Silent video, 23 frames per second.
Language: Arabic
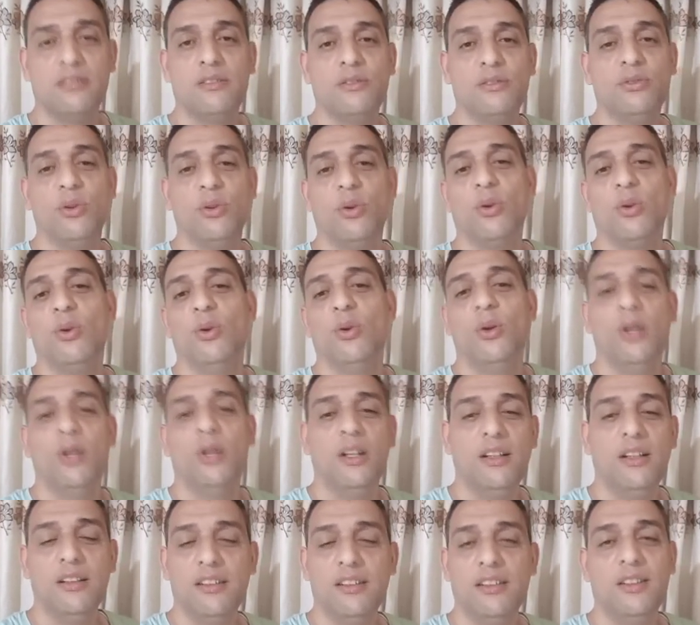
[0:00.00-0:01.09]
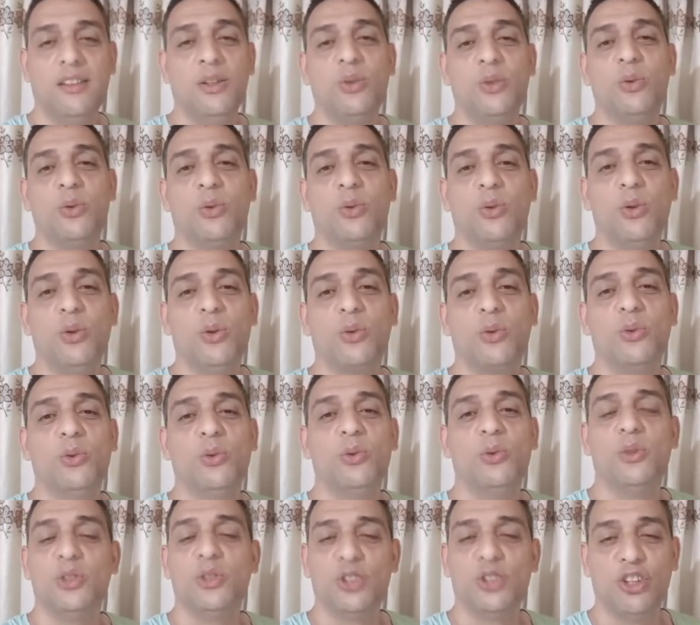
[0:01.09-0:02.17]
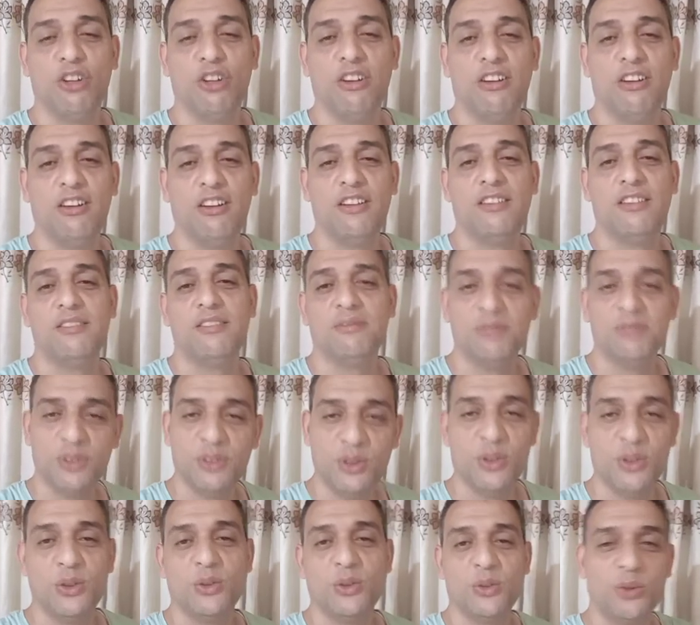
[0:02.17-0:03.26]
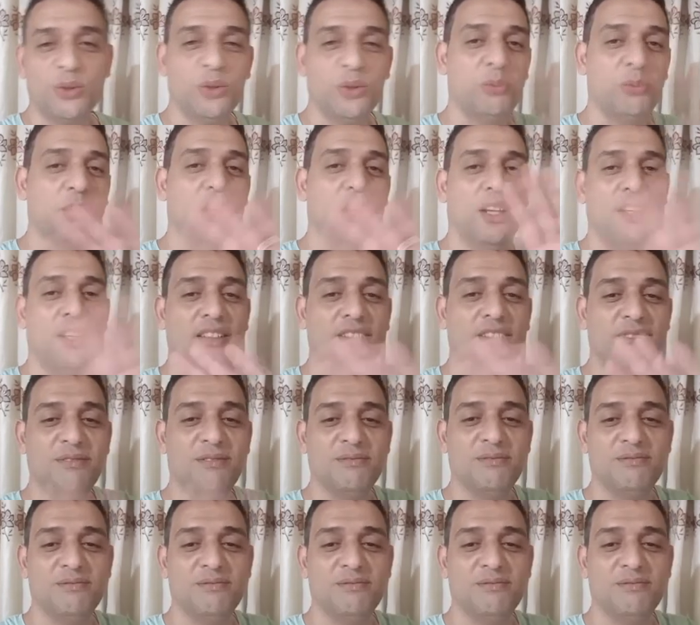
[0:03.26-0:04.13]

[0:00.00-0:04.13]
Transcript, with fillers: فور أول ليكو كلكم إن شاء الله جود باي